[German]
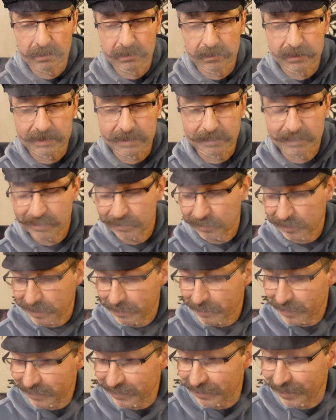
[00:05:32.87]
Was habe ich noch
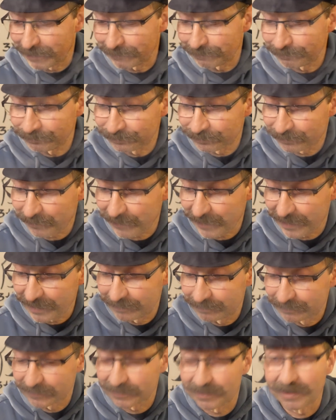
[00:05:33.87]
gemacht? Ja,
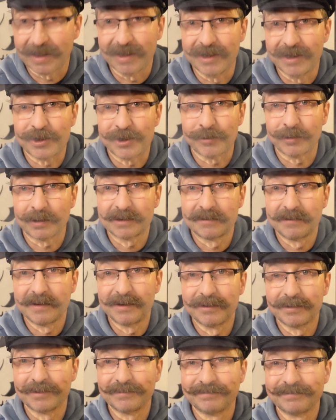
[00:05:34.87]
ein
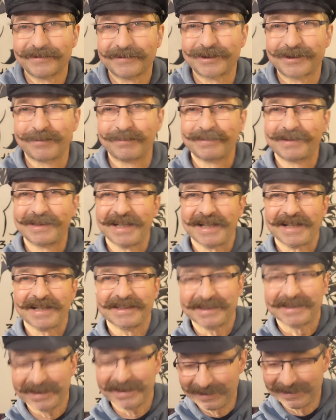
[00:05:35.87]
Short-Video zum
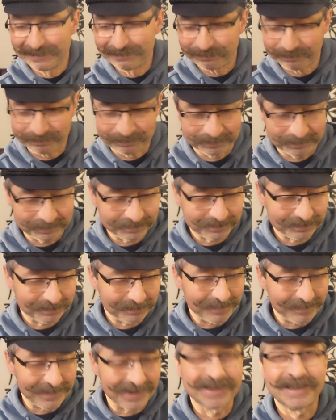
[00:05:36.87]
Terence Hill.
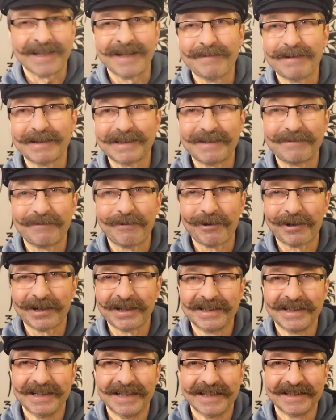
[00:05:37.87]
Thema der
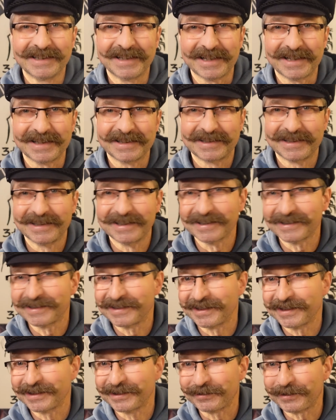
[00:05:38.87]
Woche. Terence Hill hat
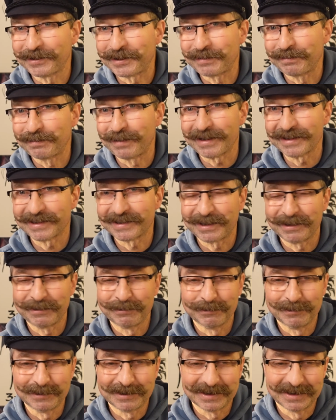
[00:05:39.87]
sich einen deutschen Pass
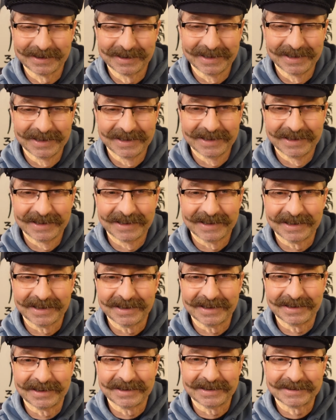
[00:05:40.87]
geholt.
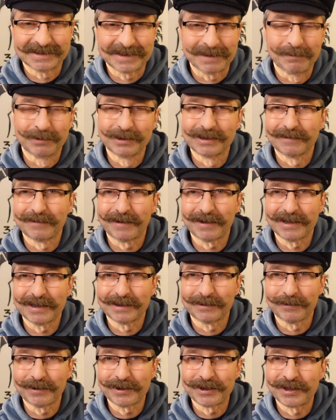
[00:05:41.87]
Äh, seine Mutter war ja
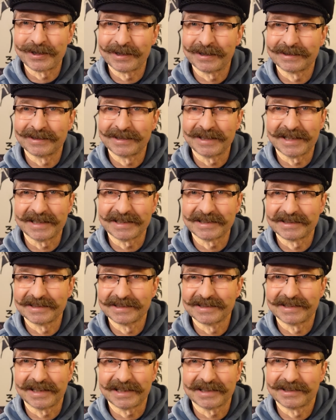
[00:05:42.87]
Deutsche, hat die ersten
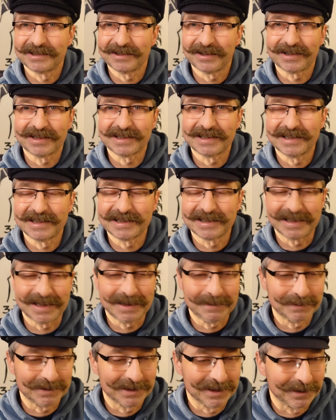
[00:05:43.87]
sechs Jahre seines
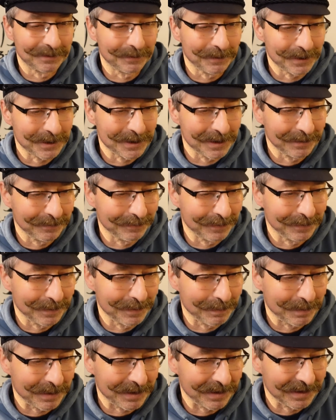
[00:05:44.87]
Lebens in Deutschland
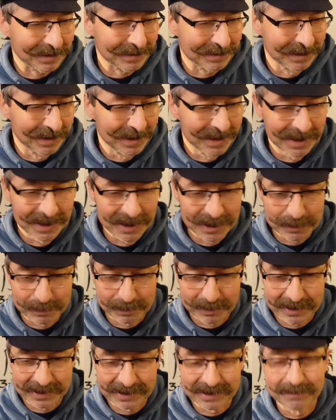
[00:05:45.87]
verbracht,
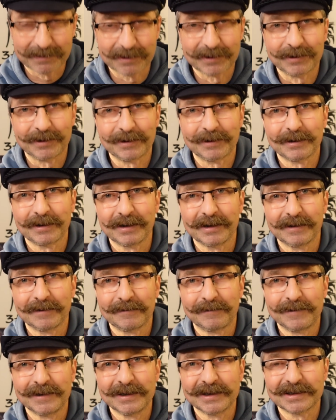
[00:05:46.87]
spricht immer noch äh,
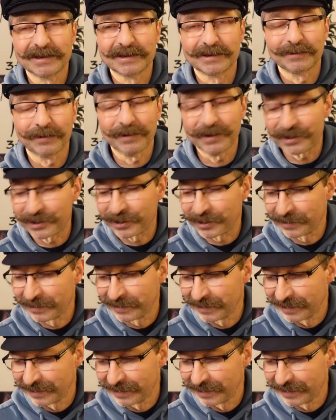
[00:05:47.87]
fließend Deutsch.